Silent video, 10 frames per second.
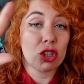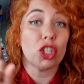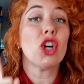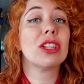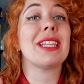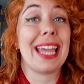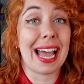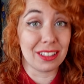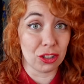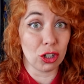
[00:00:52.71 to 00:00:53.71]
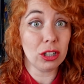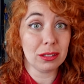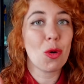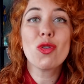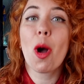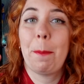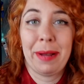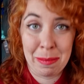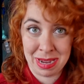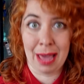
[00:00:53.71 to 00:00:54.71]
sorteando unos
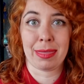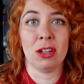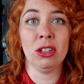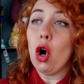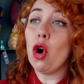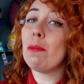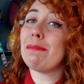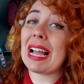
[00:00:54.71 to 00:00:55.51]
premiazos, un